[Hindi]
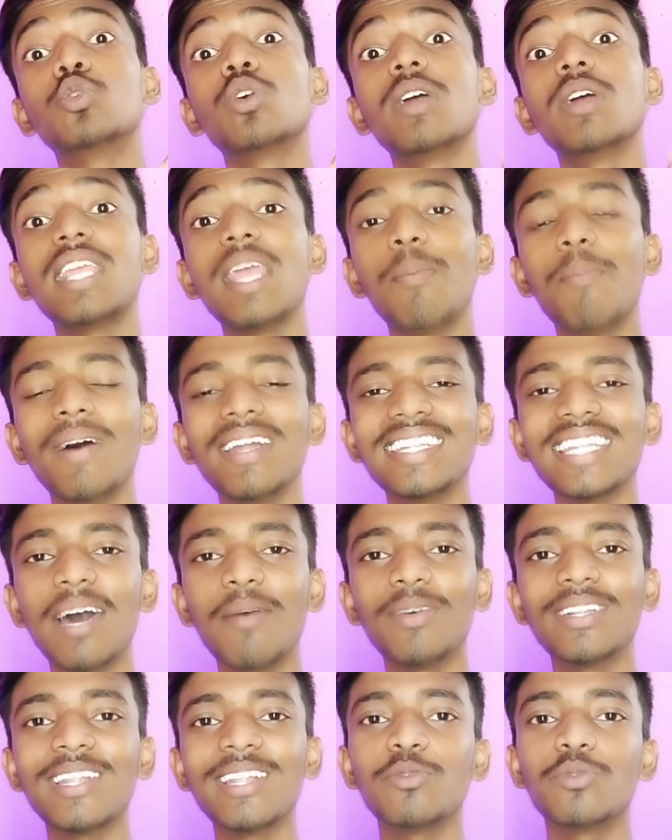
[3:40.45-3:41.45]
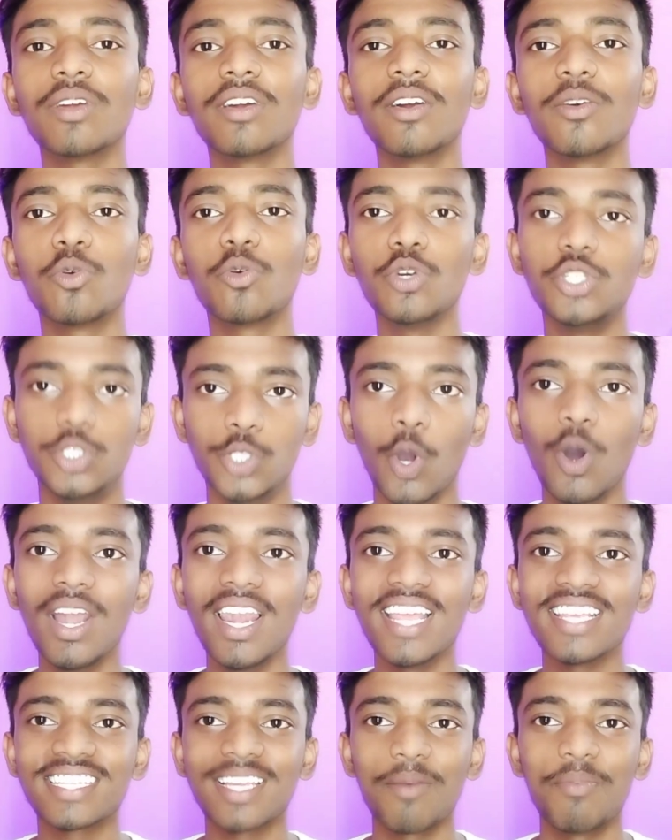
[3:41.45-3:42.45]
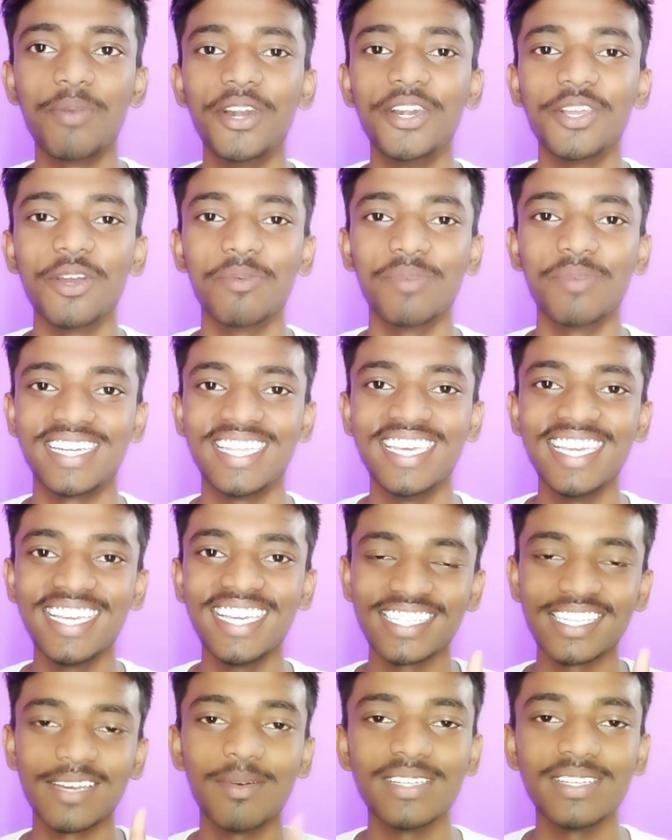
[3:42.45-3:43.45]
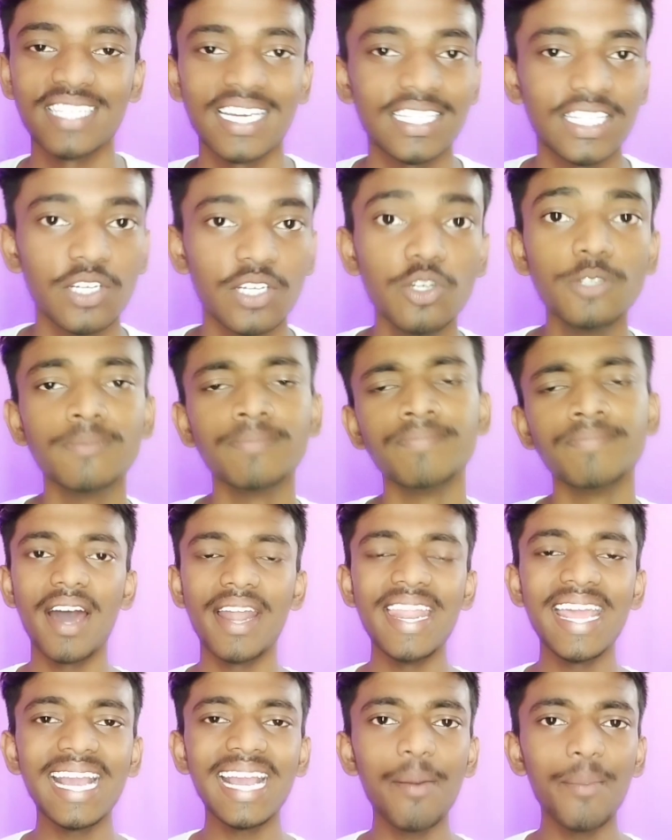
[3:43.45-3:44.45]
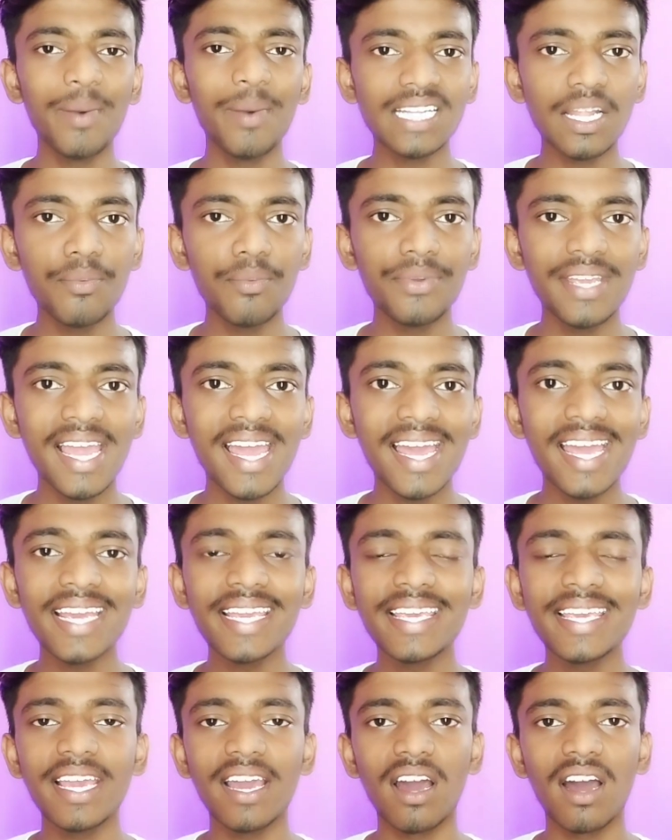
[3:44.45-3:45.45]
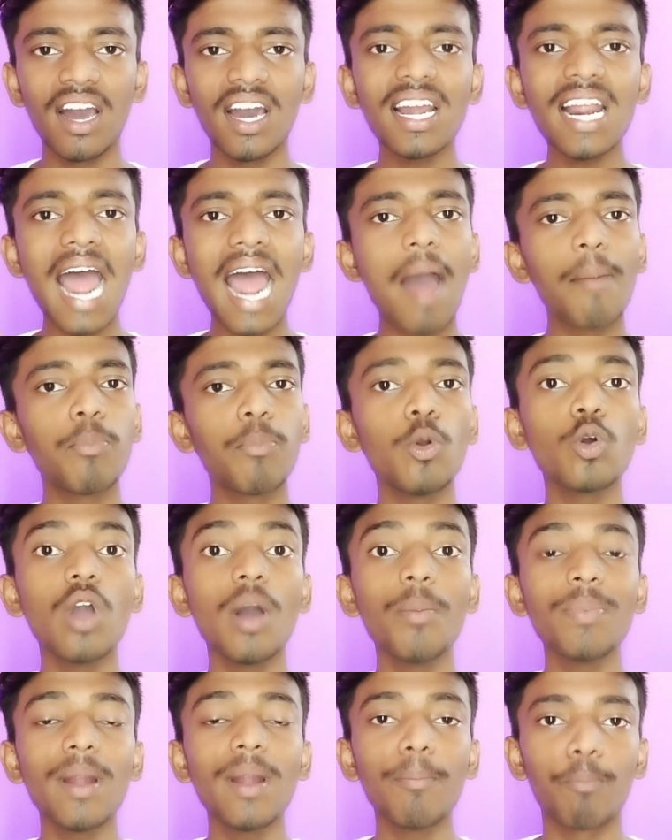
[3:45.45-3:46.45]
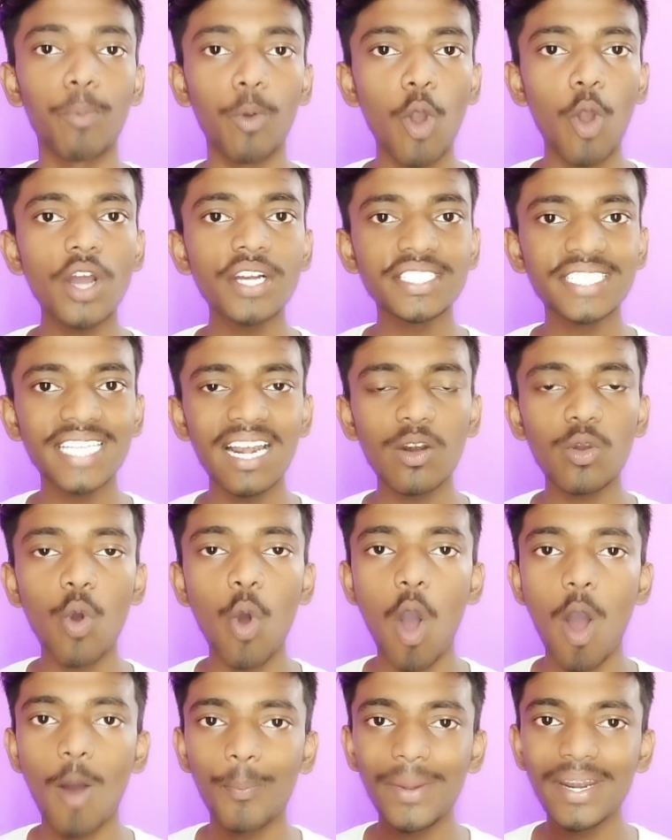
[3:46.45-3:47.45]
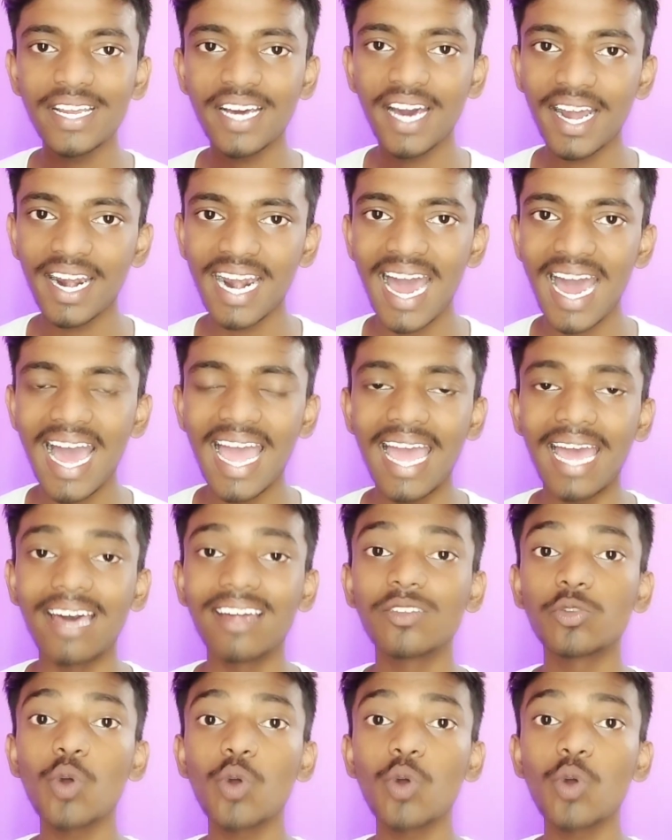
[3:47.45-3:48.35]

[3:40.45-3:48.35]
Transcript: ये बंदा मतलब कुछ झोल है इसका वीडियो में ठीक है समझ सकते हो कहने का मतलब ये है कि अगर आप लोग को अपना ब्लॉग चैनल को ओपन करना है